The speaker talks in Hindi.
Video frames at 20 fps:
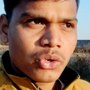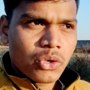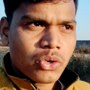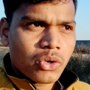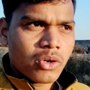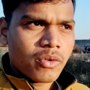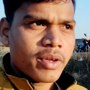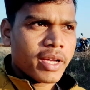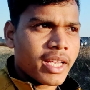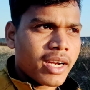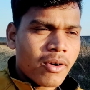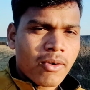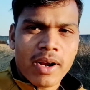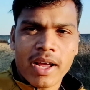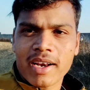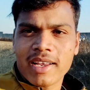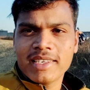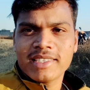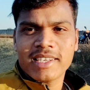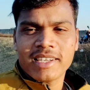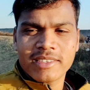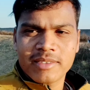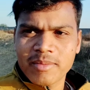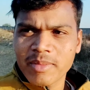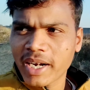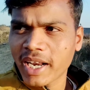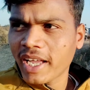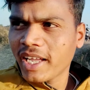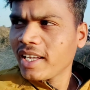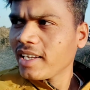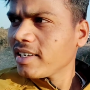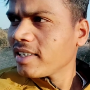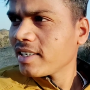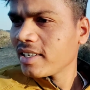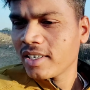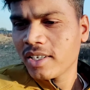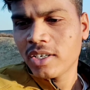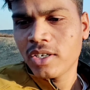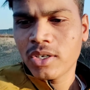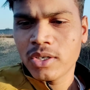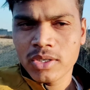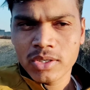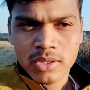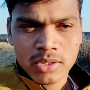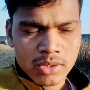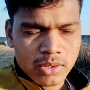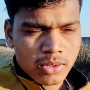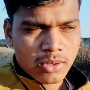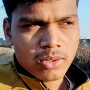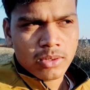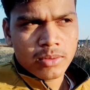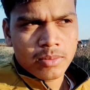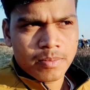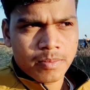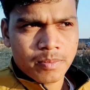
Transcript: ड्रोन वगैरह उड़ाना सख्त मना है सो